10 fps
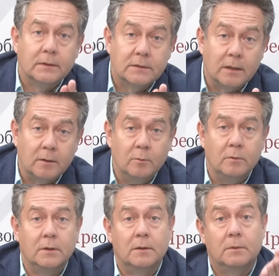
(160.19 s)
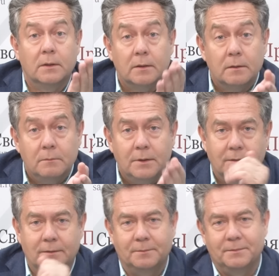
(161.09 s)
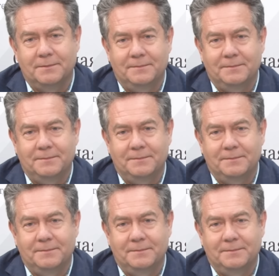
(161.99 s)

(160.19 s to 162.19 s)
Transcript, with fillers: законными методами.